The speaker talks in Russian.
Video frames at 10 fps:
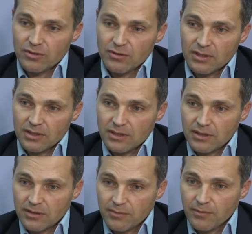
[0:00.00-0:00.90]

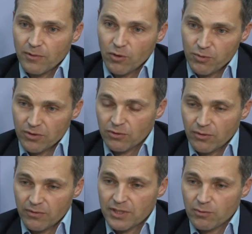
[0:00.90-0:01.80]
э, общ...
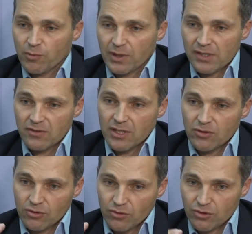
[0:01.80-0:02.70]
ну, всему
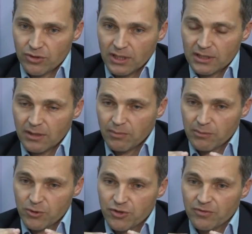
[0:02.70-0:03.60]
произведению, он должен тогда
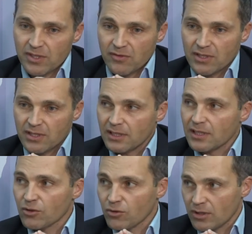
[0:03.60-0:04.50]
помочь высветить
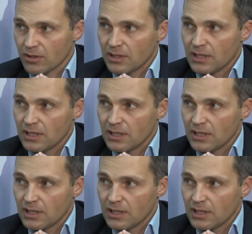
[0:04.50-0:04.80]
героя.